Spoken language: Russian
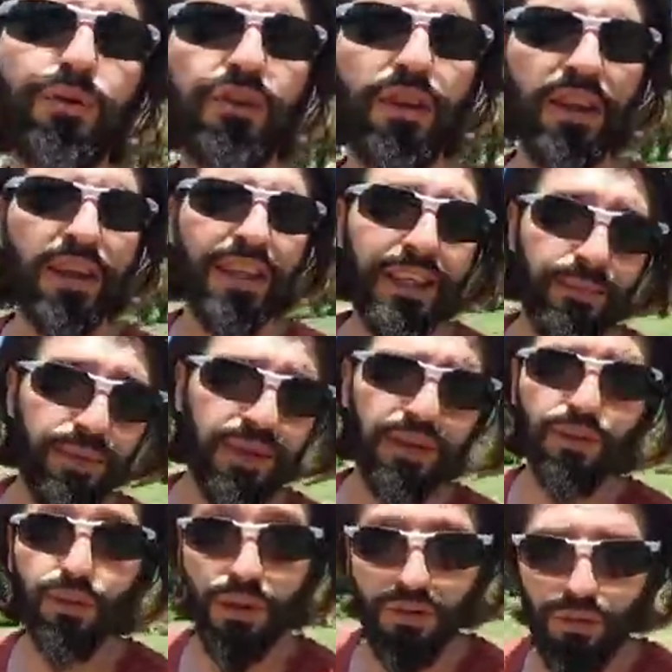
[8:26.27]
можно найти по
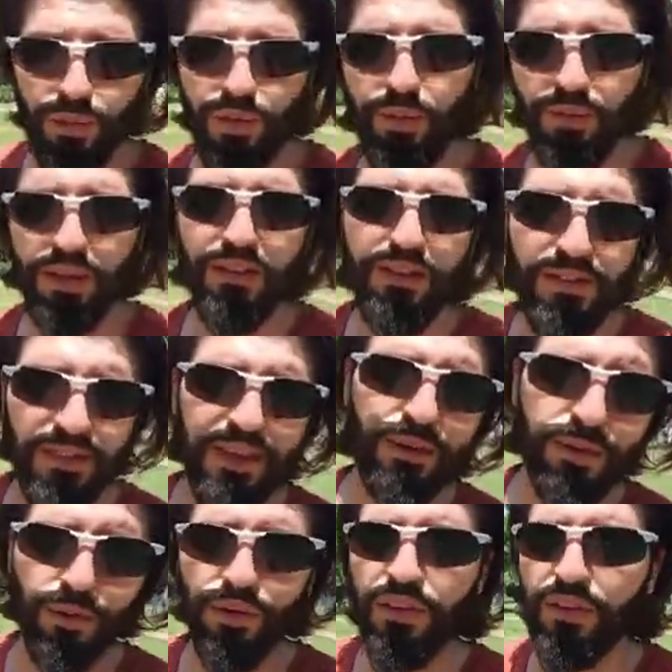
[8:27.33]
туризму, именно сферы
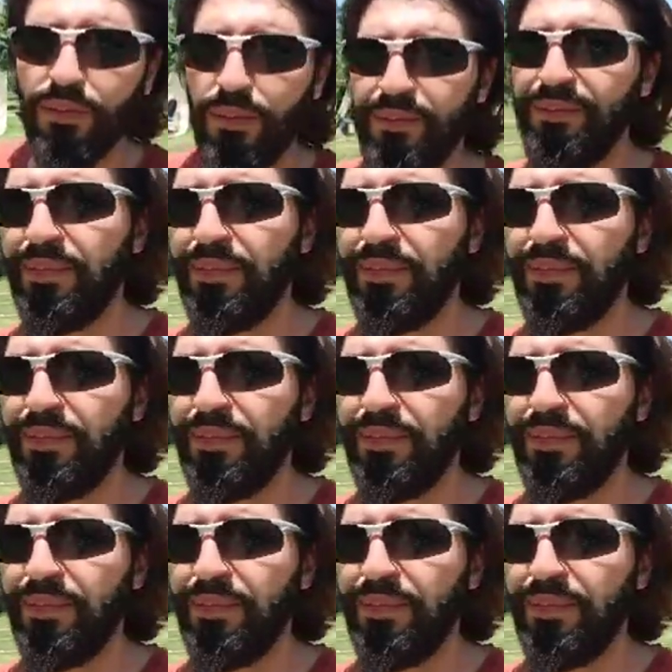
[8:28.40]
туризма.